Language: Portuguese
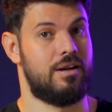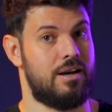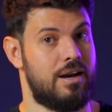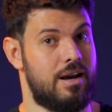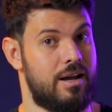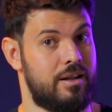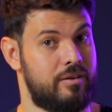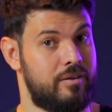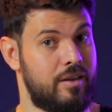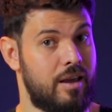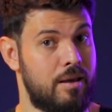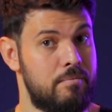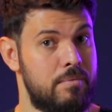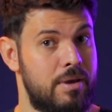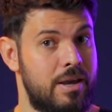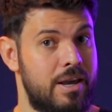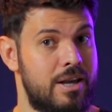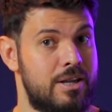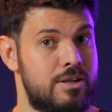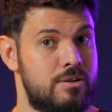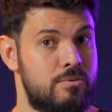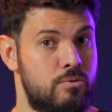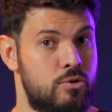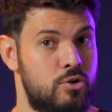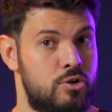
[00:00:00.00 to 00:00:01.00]
Até
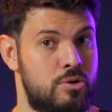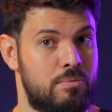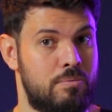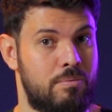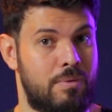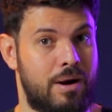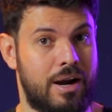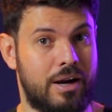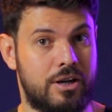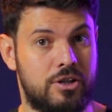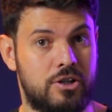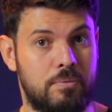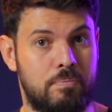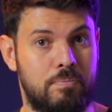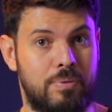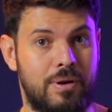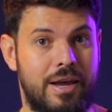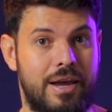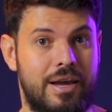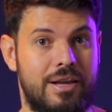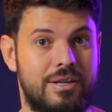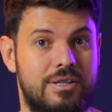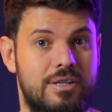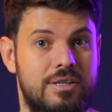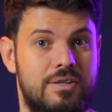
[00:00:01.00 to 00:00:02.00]
mesmo os
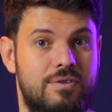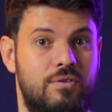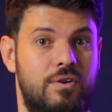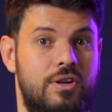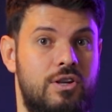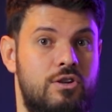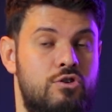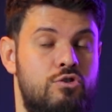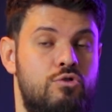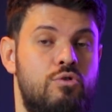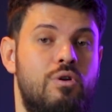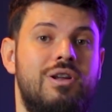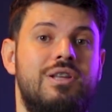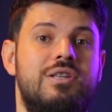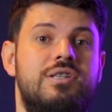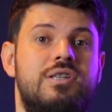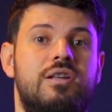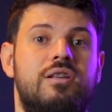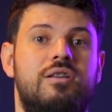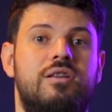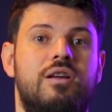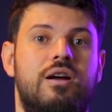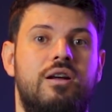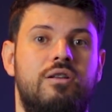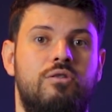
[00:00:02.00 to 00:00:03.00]
marketplaces vêm
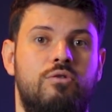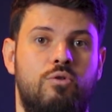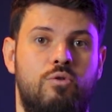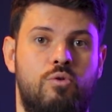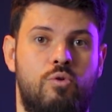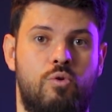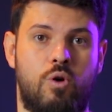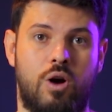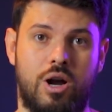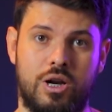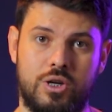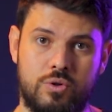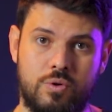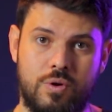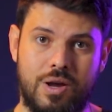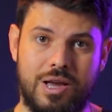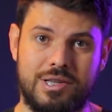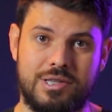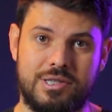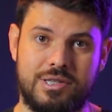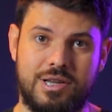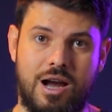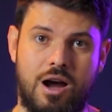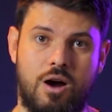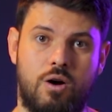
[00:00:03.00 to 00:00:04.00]
solicitando o código
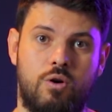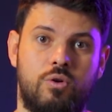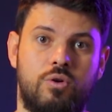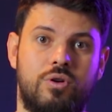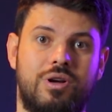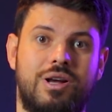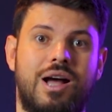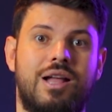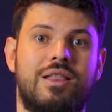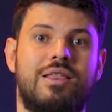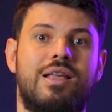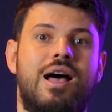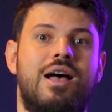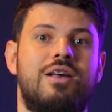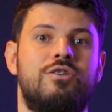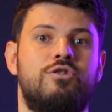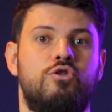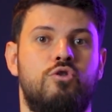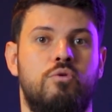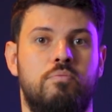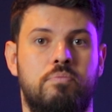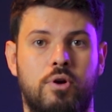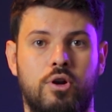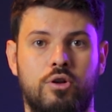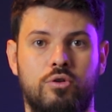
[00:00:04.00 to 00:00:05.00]
SKU no
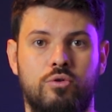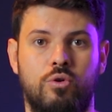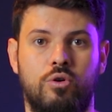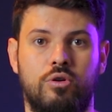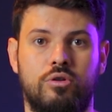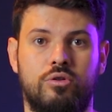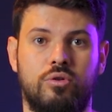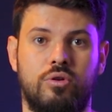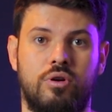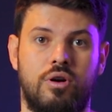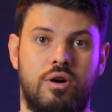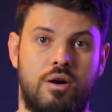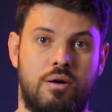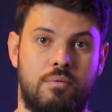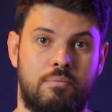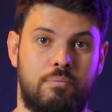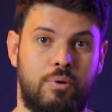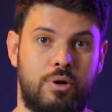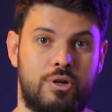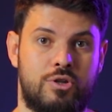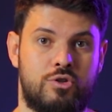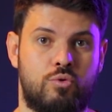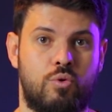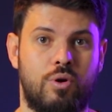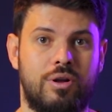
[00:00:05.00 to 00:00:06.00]
cadastro do produto,
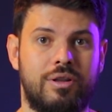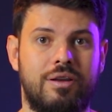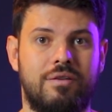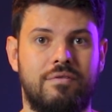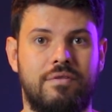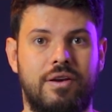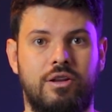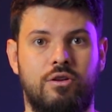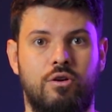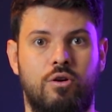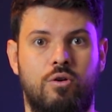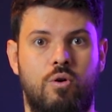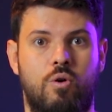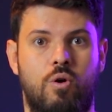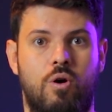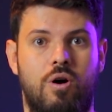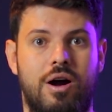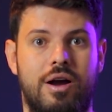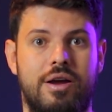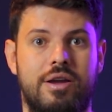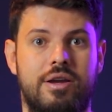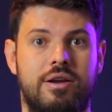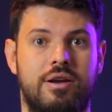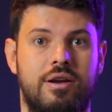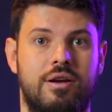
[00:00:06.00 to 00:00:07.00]
pois quando a venda
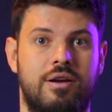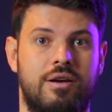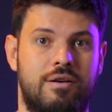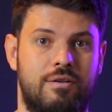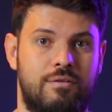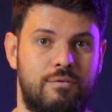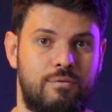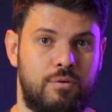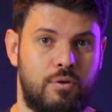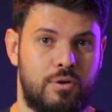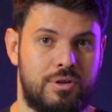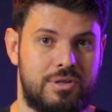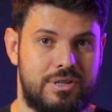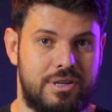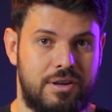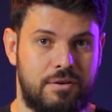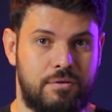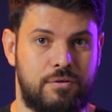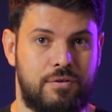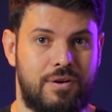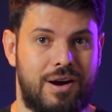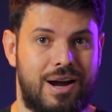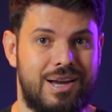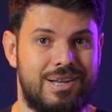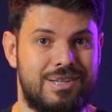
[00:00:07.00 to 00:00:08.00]
ocorre, você
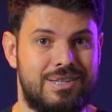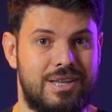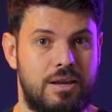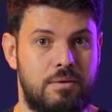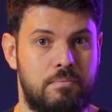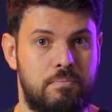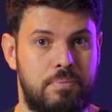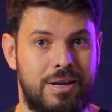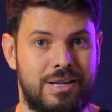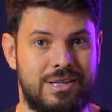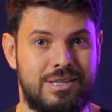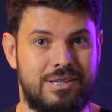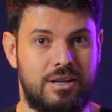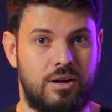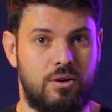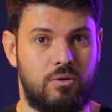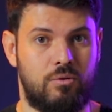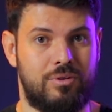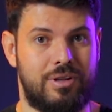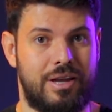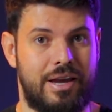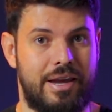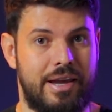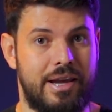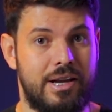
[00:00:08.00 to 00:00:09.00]
faz a impressão
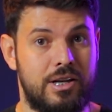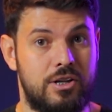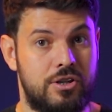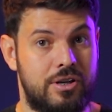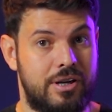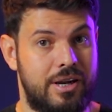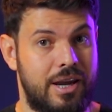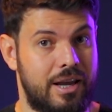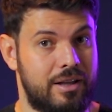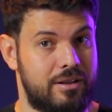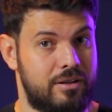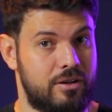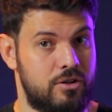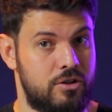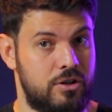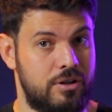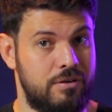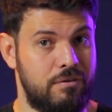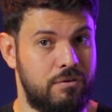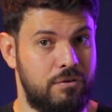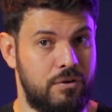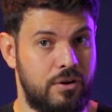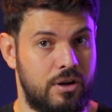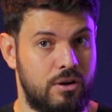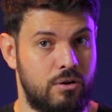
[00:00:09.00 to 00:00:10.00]
da etiqueta de
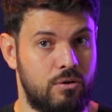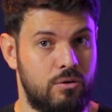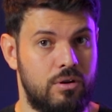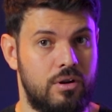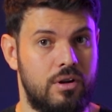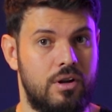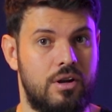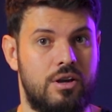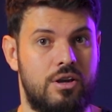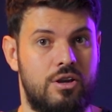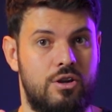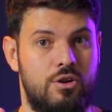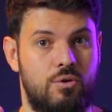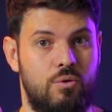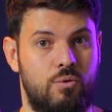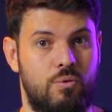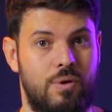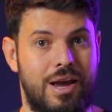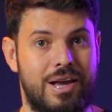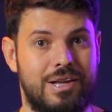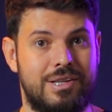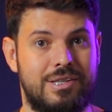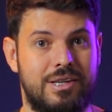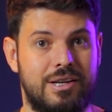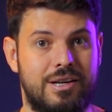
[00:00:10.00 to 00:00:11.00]
envio e o
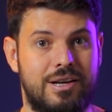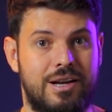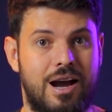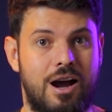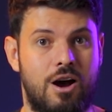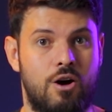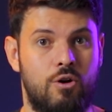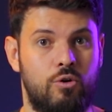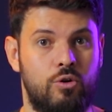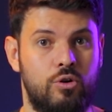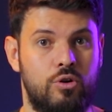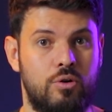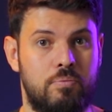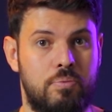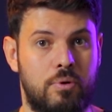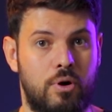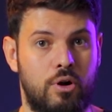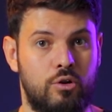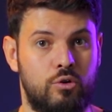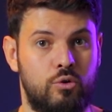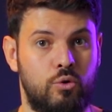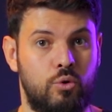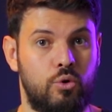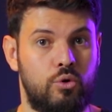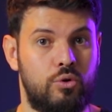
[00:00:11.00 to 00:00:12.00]
SKU do
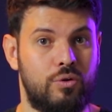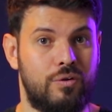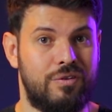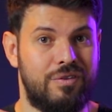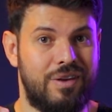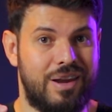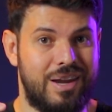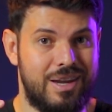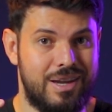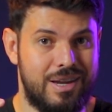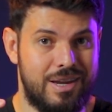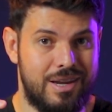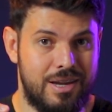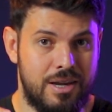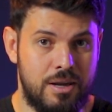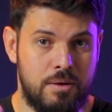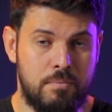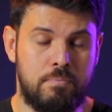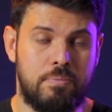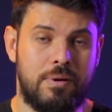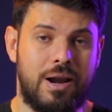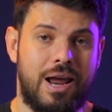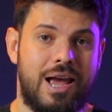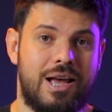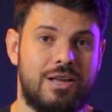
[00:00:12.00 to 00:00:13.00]
produto vem
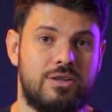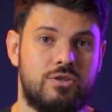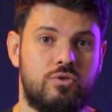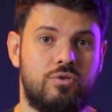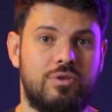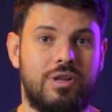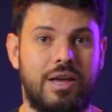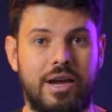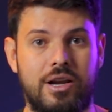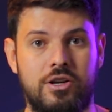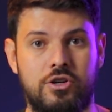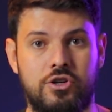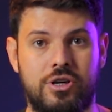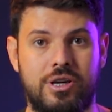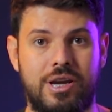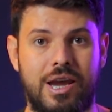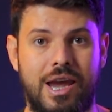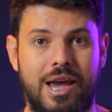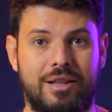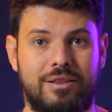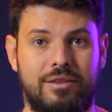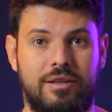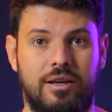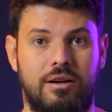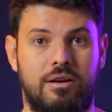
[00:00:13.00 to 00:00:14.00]
impresso na
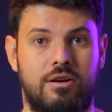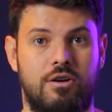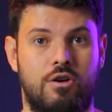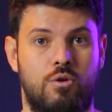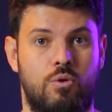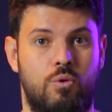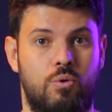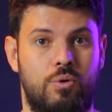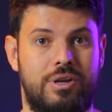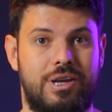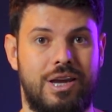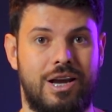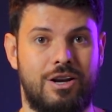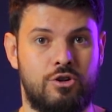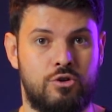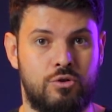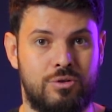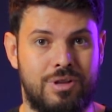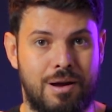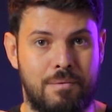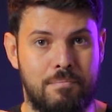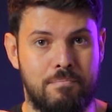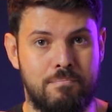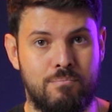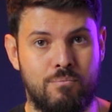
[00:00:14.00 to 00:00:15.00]
etiqueta, que
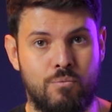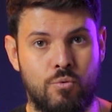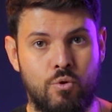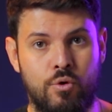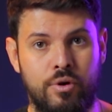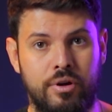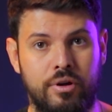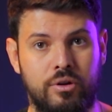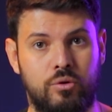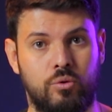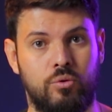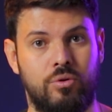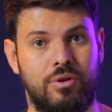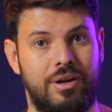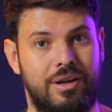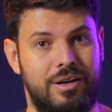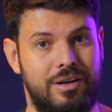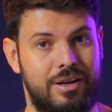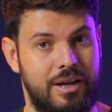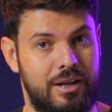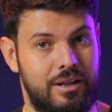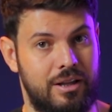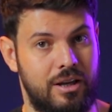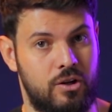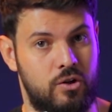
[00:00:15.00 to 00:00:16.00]
ajuda muito
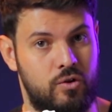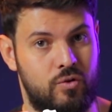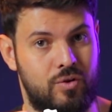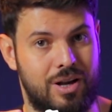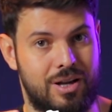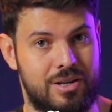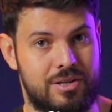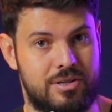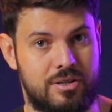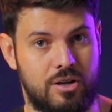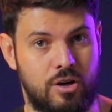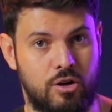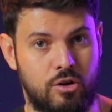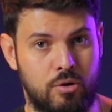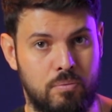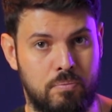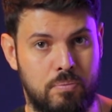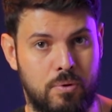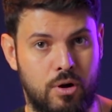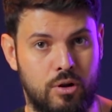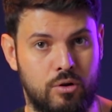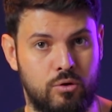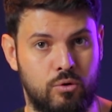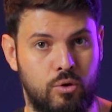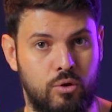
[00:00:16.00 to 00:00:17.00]
na identificação do
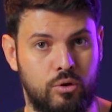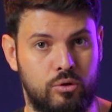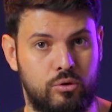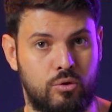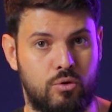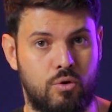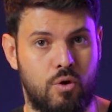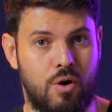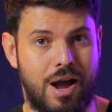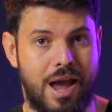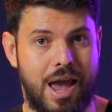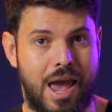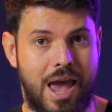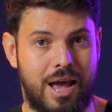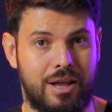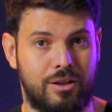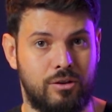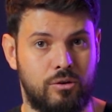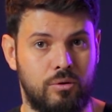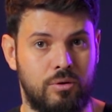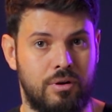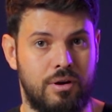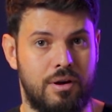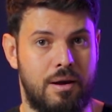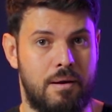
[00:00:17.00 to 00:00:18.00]
produto
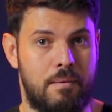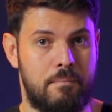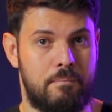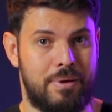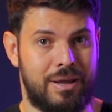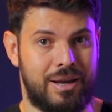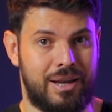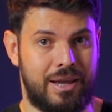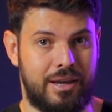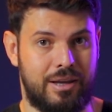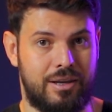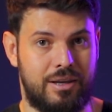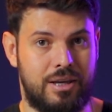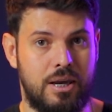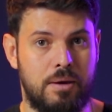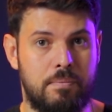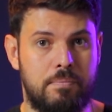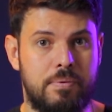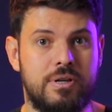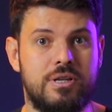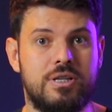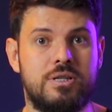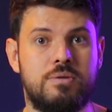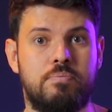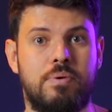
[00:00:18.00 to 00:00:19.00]
correto pela
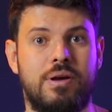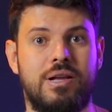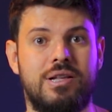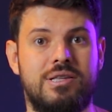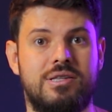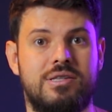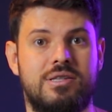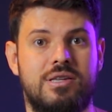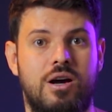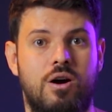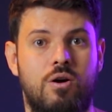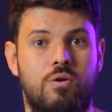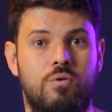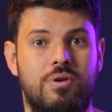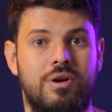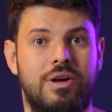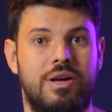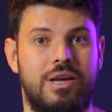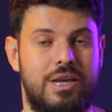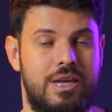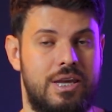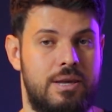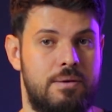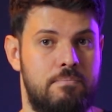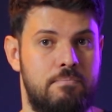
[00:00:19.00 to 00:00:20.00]
equipe de expedição
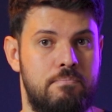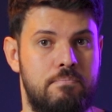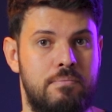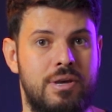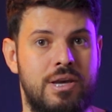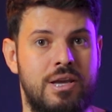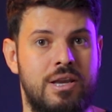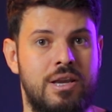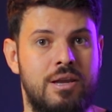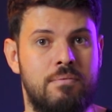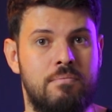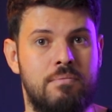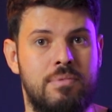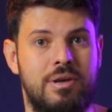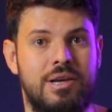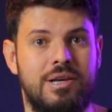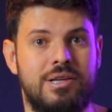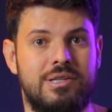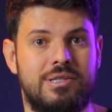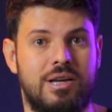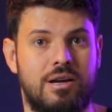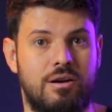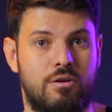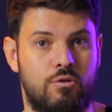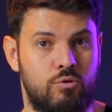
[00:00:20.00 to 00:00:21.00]
e
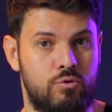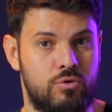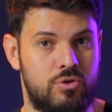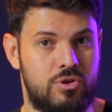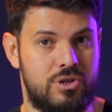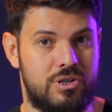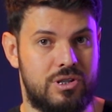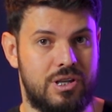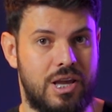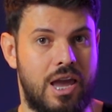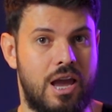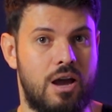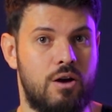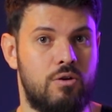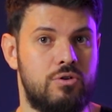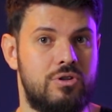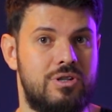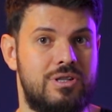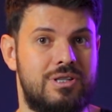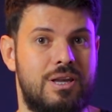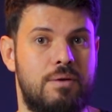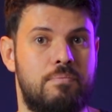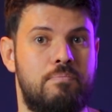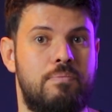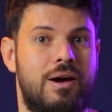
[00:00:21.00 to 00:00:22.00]
minimiza os erros
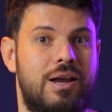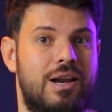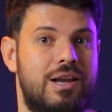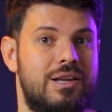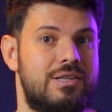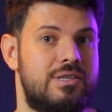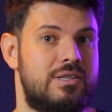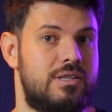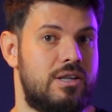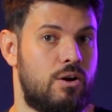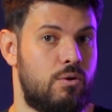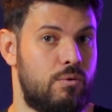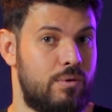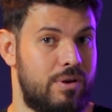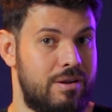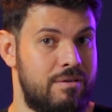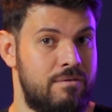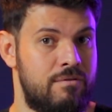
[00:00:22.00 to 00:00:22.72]
de separação e